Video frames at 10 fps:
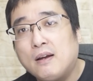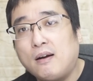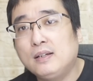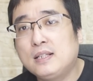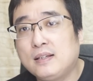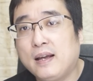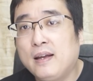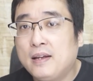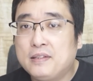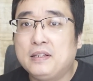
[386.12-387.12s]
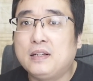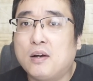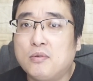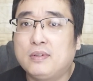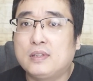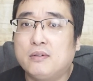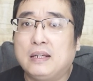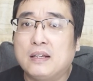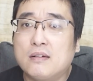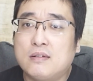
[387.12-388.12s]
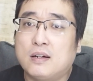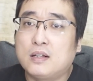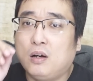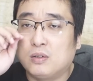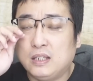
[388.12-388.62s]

而且你这个公司成为一个壳之后，